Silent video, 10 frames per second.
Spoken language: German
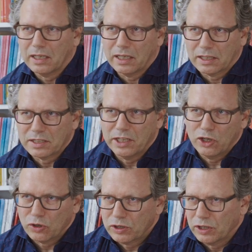der erste
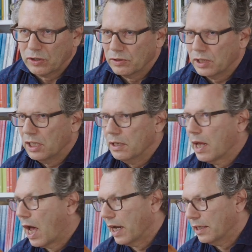Lockdown in
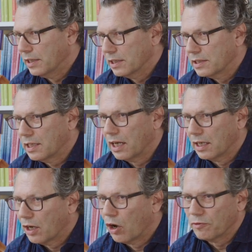einiges
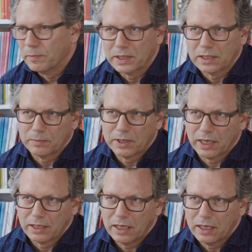an
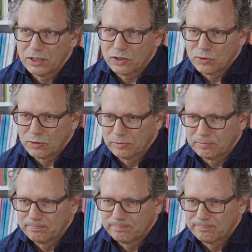Aufmerksamkeit entzogen.